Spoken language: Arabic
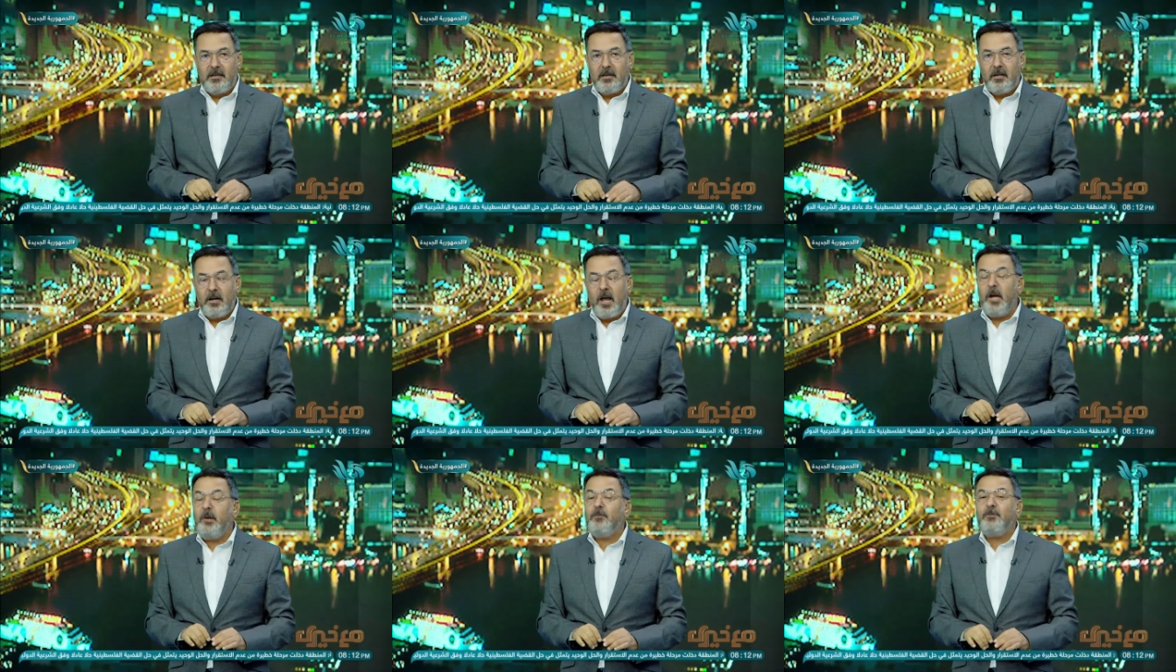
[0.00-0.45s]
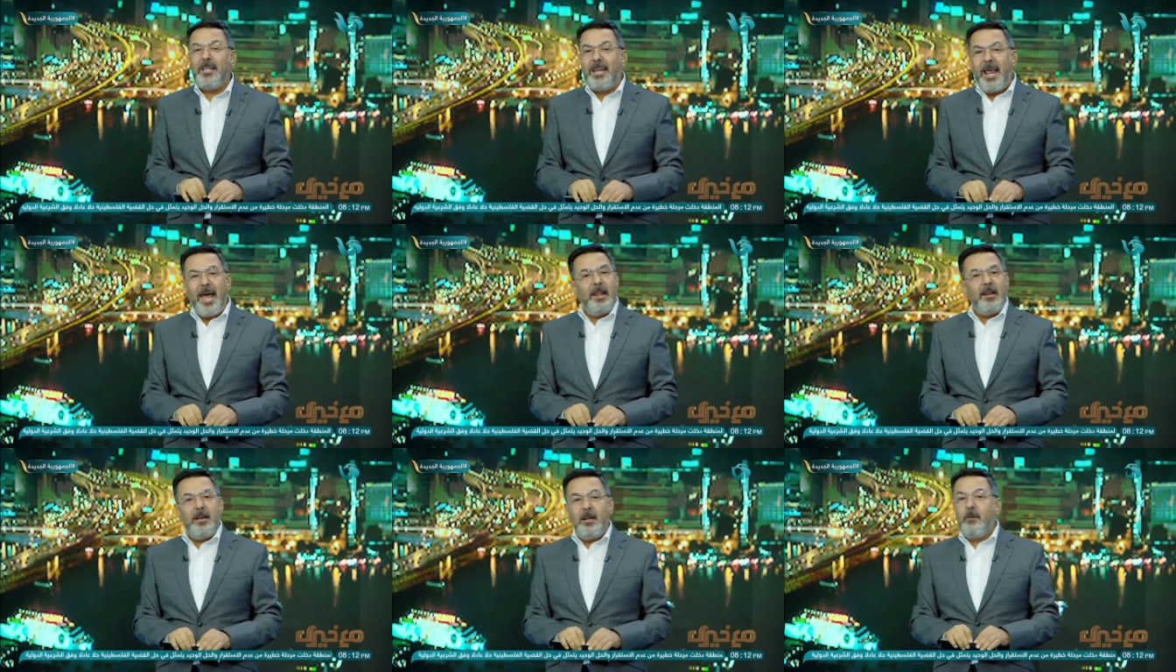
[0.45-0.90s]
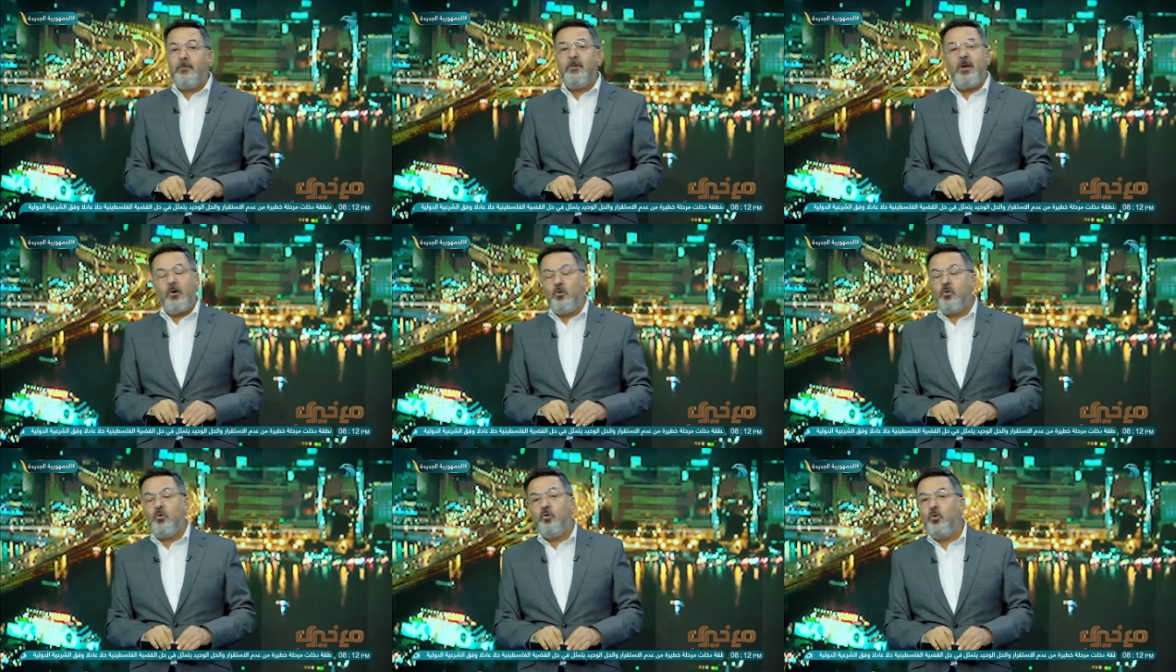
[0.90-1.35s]
لعيبه الاهلي لم
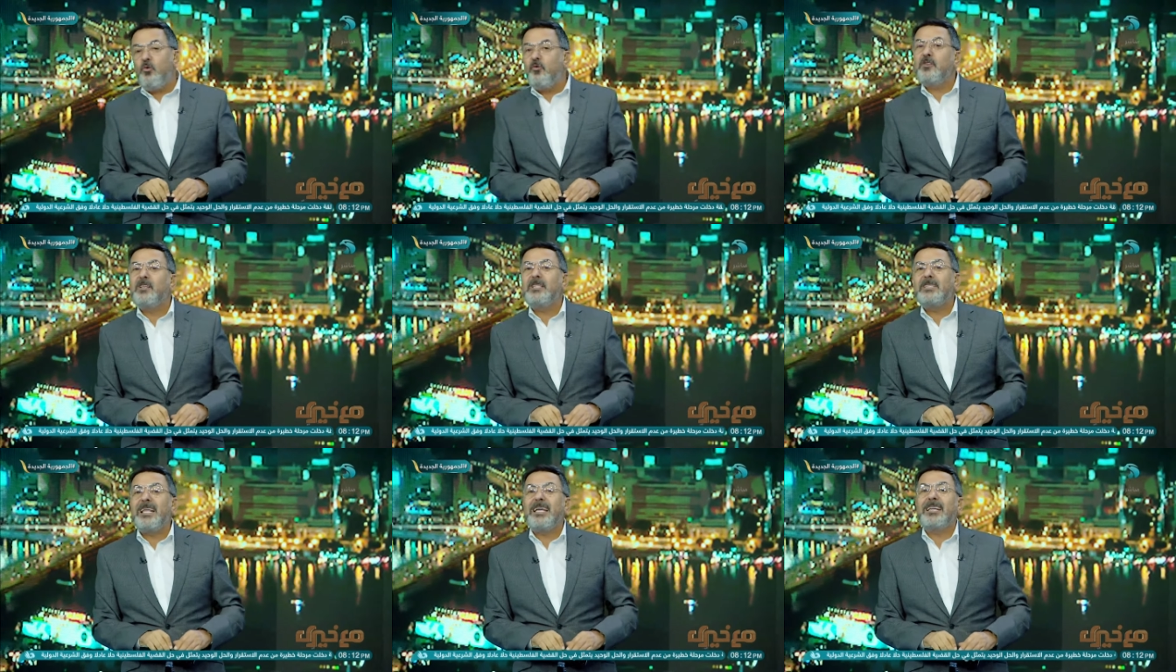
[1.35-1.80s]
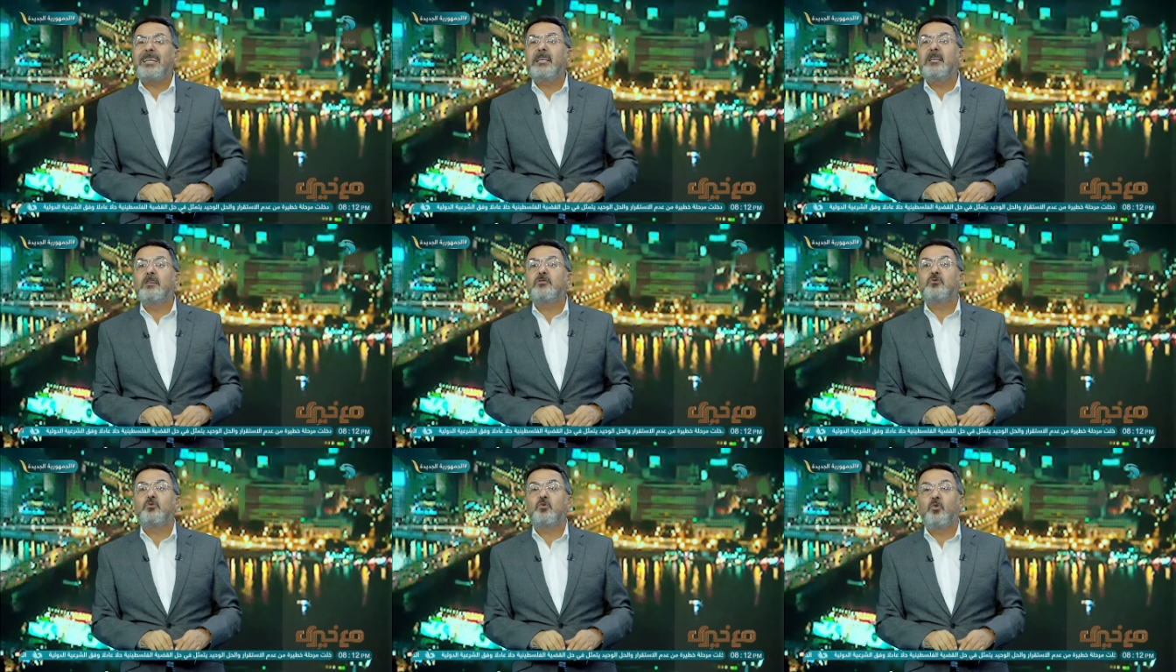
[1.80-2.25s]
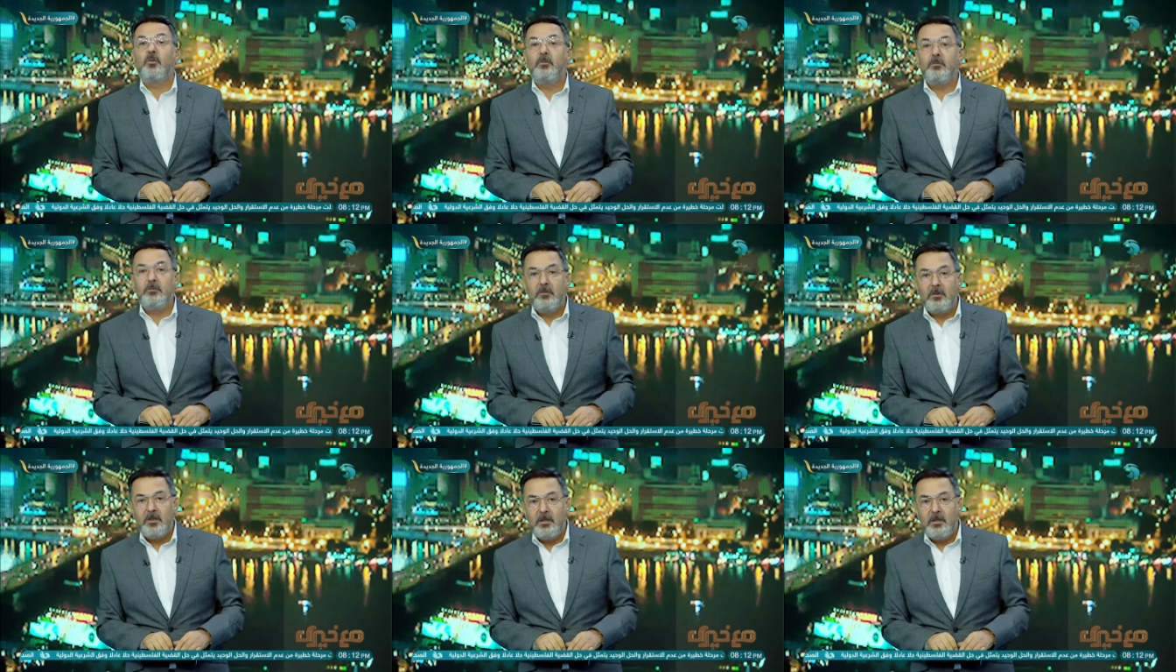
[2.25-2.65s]
يكونوا في تركيزهم